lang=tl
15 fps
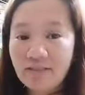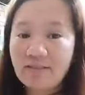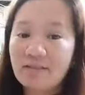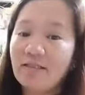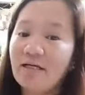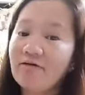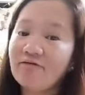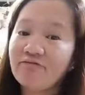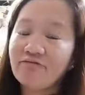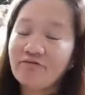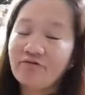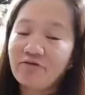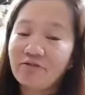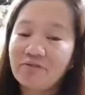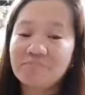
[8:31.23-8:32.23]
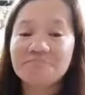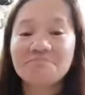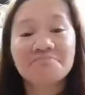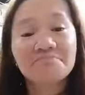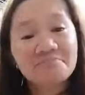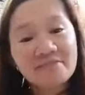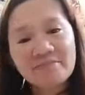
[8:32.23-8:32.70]
And then after,
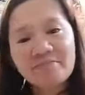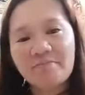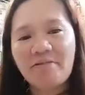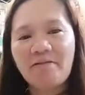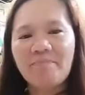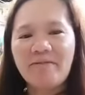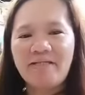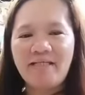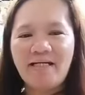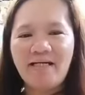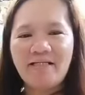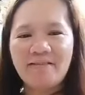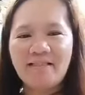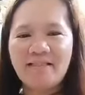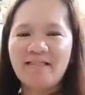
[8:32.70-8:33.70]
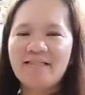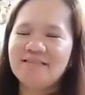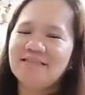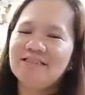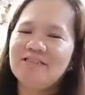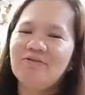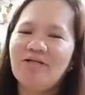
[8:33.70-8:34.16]
papahinga. Kaya
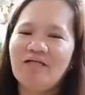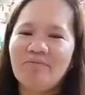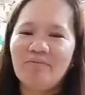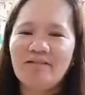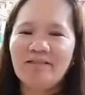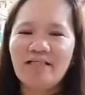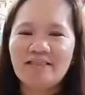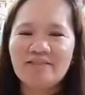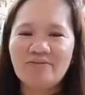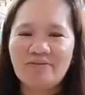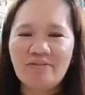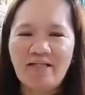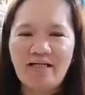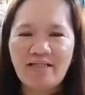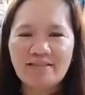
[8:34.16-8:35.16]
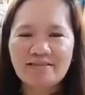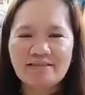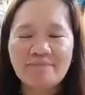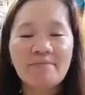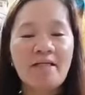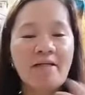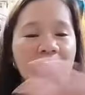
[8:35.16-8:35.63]
see you again my next one guys.
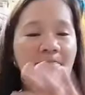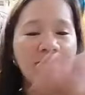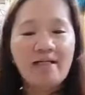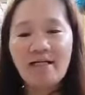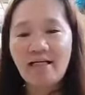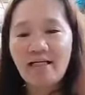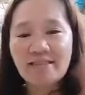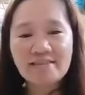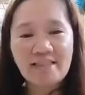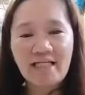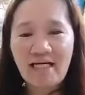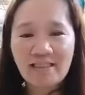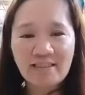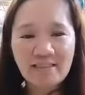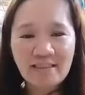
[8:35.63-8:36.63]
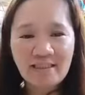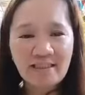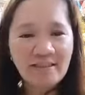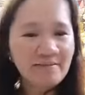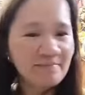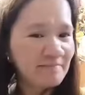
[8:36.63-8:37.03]
Mga kasari,